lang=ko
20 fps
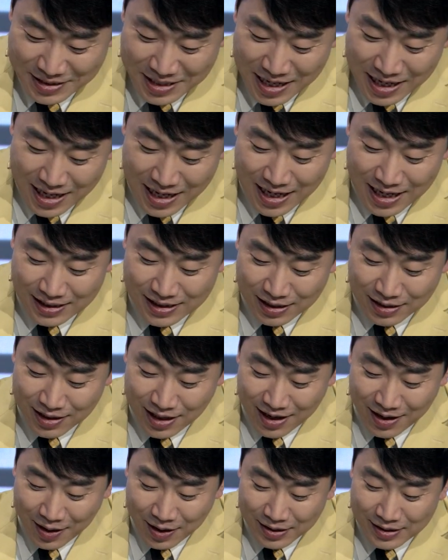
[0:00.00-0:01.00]
아,
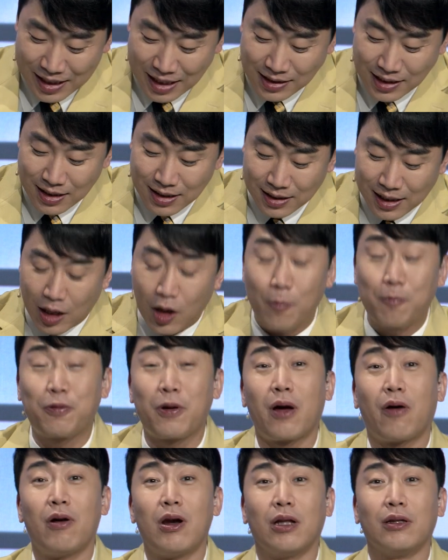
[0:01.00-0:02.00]
근데 사실 그
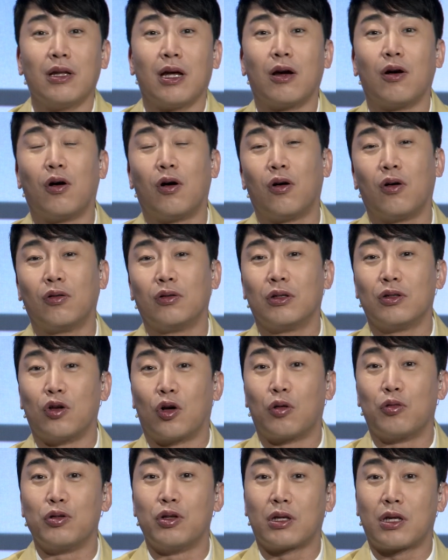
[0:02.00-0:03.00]
카로플에 관련된 거는
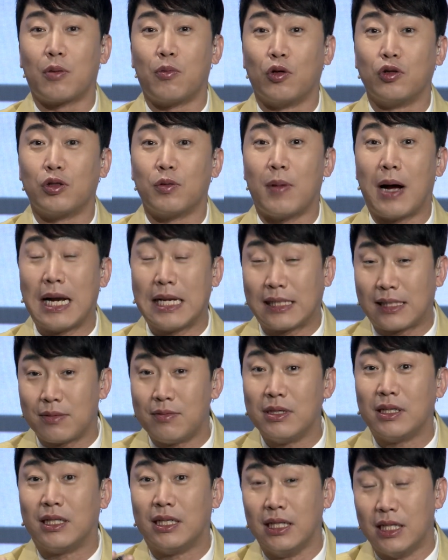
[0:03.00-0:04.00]
여러분들께 먼저
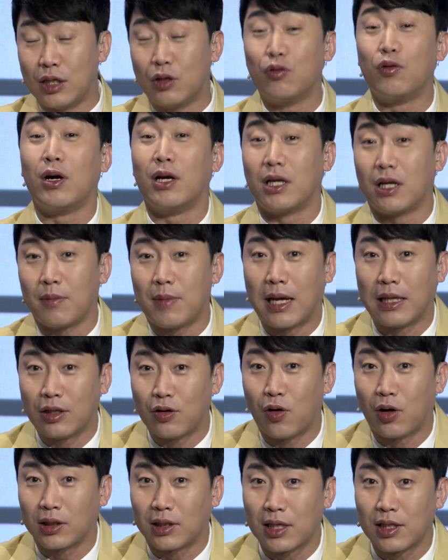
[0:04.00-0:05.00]
말씀을 드리고 가는 게 맞는
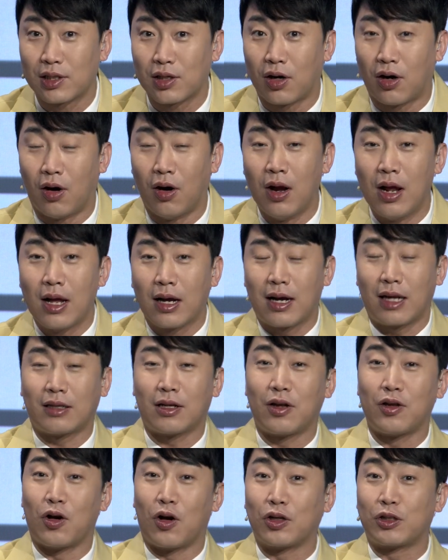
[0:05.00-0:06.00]
것 같아서
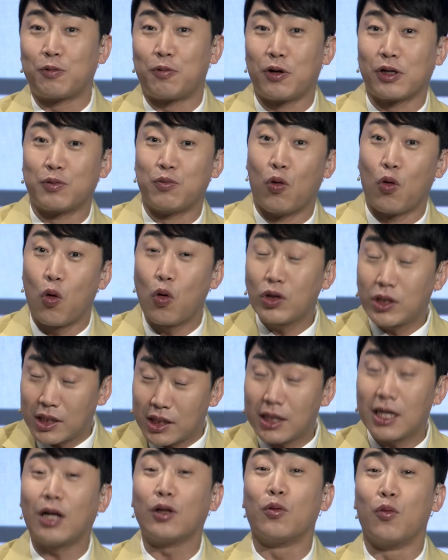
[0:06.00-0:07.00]
카트라의 러시 플러스 뭐
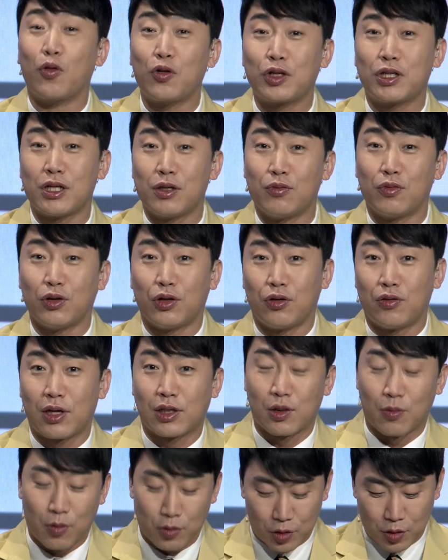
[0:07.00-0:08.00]
혹시라도 모르시는 분들을
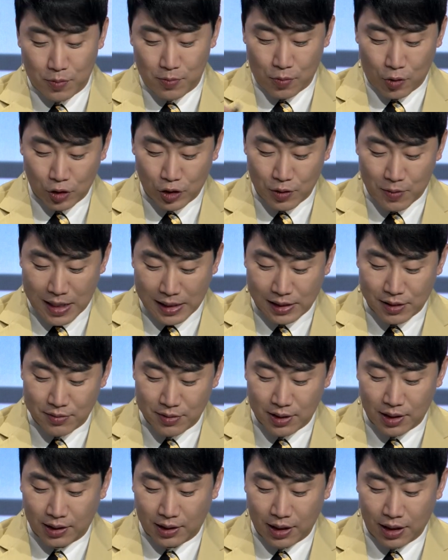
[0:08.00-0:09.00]
위해서 먼저 먼저 말씀을
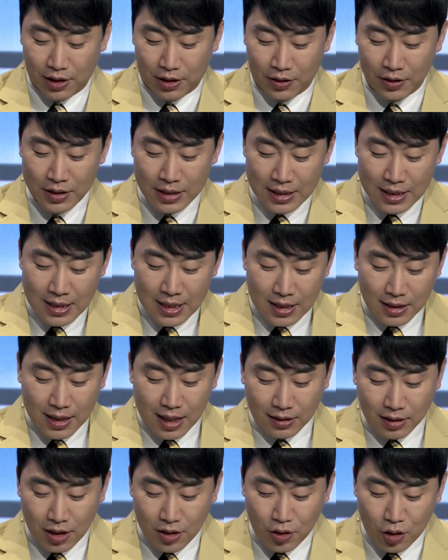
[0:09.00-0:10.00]
드릴게요.
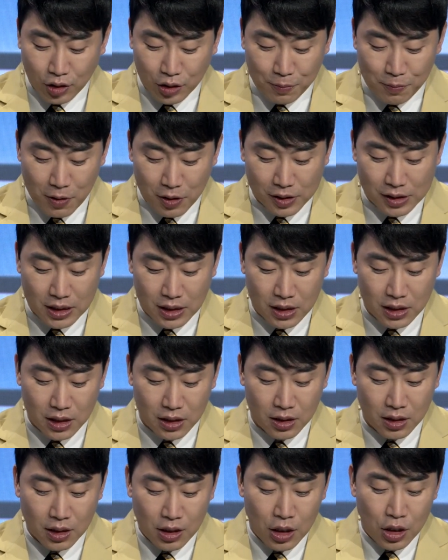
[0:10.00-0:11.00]
카트라의 러시
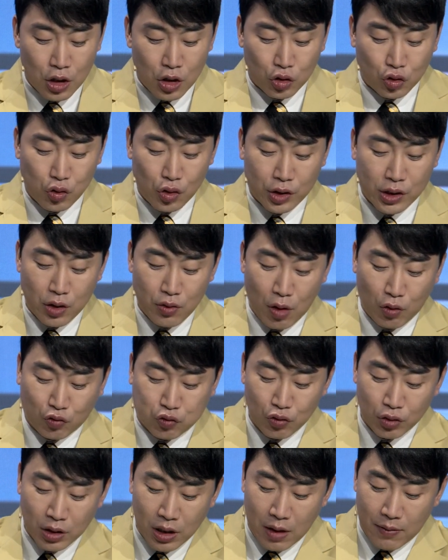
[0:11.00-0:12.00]
플러스는 출시 후에
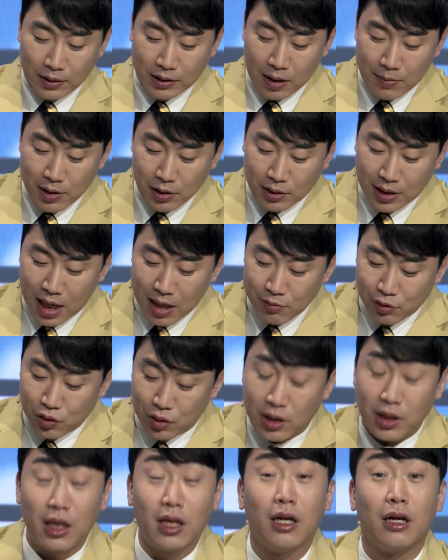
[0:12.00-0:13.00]
국내와 대만에서 게임
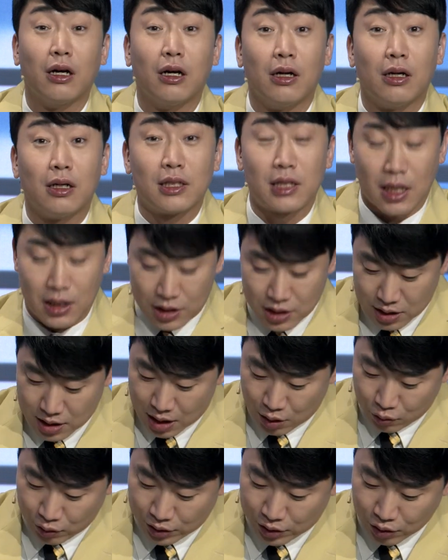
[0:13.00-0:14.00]
순위 1위를 차지를
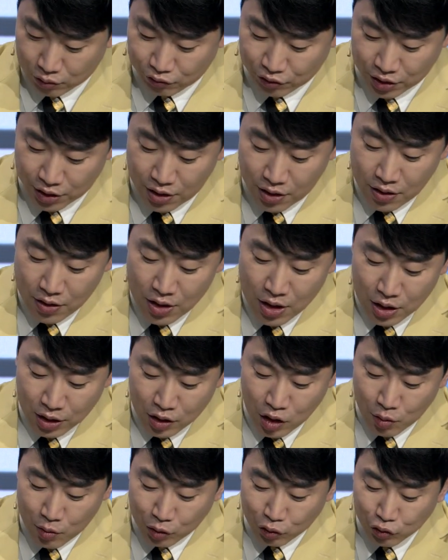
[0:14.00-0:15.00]
하고 있었고요.
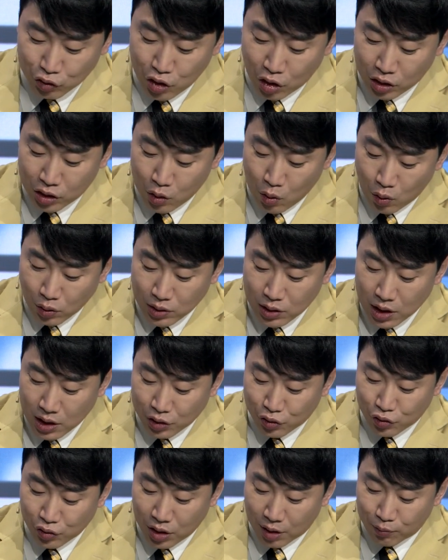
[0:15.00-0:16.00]
글로벌 누적 이용자
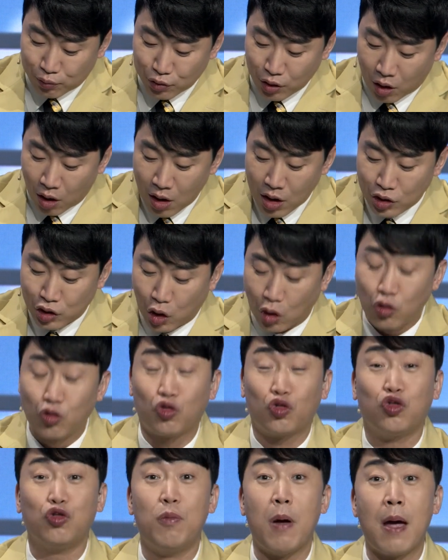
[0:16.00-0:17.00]
수가 무려
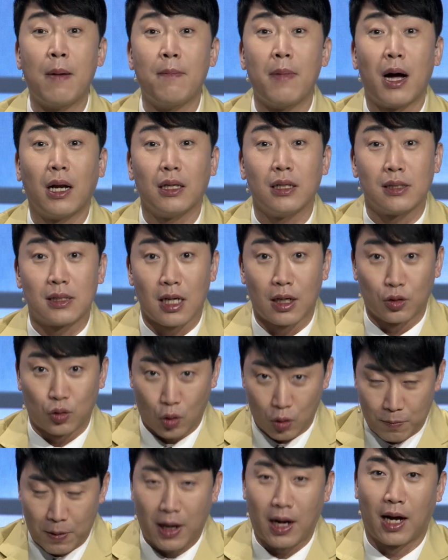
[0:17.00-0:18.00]
1,900만 이상을
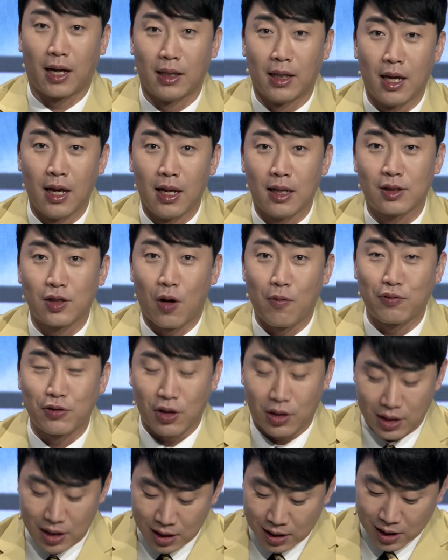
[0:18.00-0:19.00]
돌파한
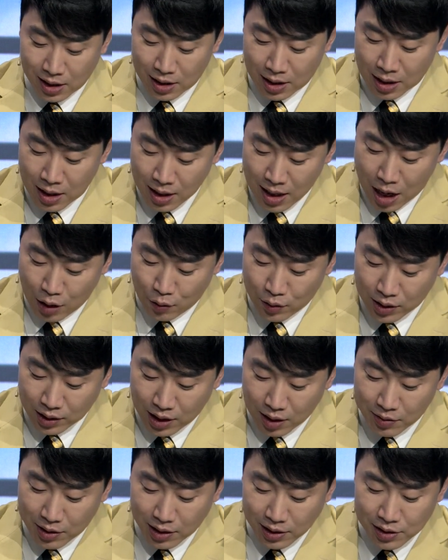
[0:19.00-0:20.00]
선풍적인 인기를 갖고 있는
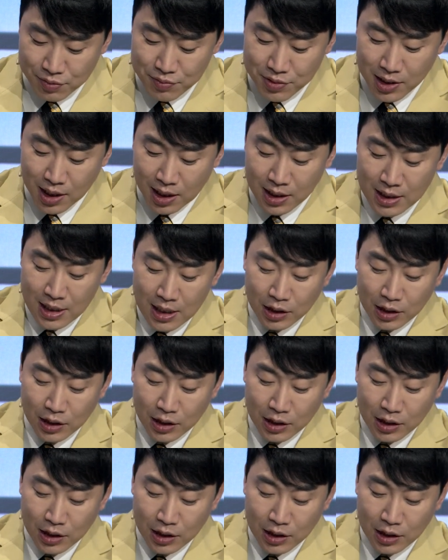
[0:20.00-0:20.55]
게임이 되겠습니다.